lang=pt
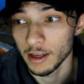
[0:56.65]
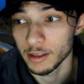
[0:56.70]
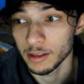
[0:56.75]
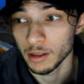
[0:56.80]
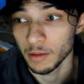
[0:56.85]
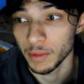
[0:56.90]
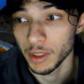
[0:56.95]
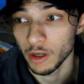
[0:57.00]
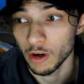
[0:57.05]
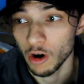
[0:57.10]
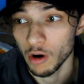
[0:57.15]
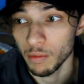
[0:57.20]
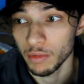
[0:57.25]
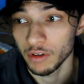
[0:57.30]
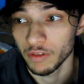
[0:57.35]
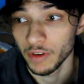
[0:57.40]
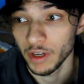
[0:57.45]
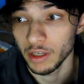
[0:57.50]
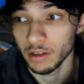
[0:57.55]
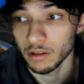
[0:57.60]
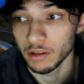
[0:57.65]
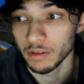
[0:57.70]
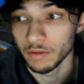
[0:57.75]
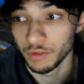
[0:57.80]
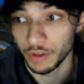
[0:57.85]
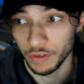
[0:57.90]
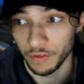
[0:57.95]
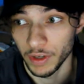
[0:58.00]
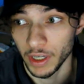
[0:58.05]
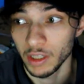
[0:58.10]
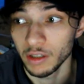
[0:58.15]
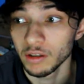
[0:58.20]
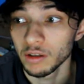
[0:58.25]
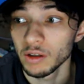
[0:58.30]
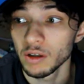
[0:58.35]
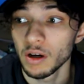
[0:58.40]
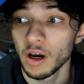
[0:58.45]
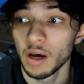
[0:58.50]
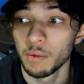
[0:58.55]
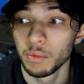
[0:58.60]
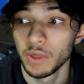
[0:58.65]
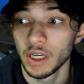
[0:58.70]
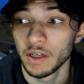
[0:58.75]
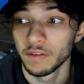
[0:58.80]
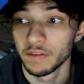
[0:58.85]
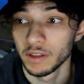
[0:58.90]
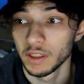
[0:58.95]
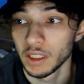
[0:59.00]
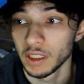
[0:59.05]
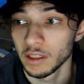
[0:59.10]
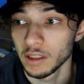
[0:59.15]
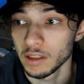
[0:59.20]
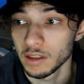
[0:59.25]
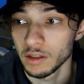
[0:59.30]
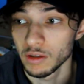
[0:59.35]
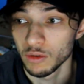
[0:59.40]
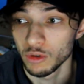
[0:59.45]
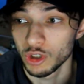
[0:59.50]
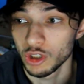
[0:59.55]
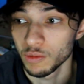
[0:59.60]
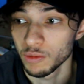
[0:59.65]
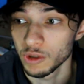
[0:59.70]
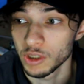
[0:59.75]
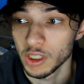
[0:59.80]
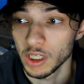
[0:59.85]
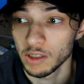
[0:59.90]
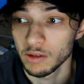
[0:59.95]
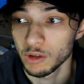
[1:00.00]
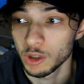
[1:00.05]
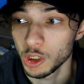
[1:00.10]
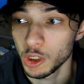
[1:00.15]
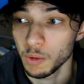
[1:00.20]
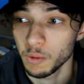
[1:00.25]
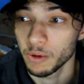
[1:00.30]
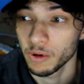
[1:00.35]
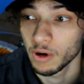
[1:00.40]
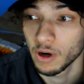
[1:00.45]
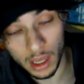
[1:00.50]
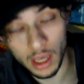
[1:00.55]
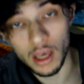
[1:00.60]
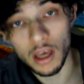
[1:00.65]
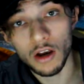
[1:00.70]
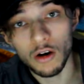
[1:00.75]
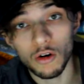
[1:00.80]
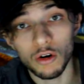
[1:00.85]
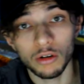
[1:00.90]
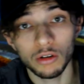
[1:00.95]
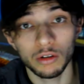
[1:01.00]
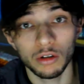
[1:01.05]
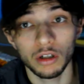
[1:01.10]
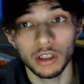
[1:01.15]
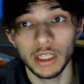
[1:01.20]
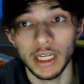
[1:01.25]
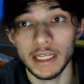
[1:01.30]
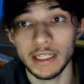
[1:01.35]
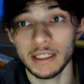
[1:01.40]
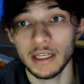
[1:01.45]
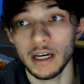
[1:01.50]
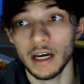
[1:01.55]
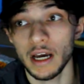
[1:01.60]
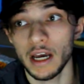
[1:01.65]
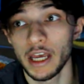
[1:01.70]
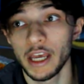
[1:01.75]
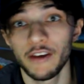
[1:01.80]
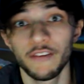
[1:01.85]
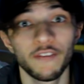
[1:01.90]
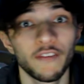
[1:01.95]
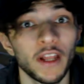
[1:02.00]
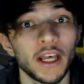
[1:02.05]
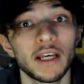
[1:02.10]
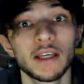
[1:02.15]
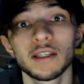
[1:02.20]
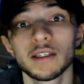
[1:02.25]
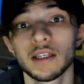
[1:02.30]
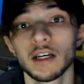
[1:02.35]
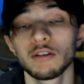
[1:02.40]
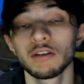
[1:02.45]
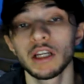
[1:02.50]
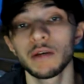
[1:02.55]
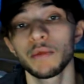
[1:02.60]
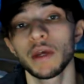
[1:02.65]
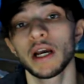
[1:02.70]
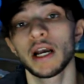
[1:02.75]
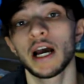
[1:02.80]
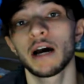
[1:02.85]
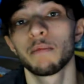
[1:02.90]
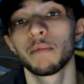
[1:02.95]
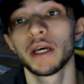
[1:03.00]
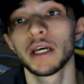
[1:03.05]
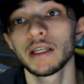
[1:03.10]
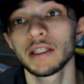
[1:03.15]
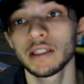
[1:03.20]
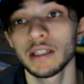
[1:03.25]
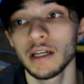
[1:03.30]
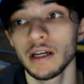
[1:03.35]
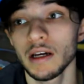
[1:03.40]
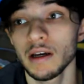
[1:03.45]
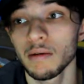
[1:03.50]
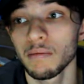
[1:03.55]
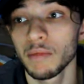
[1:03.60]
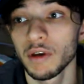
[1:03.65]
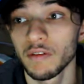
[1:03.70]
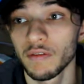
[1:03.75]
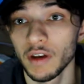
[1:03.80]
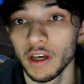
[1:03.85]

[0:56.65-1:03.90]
sobre como eu venho vivendo a minha vida nesses últimos anos, tipo, e com toda essa reflexão na minha cabeça me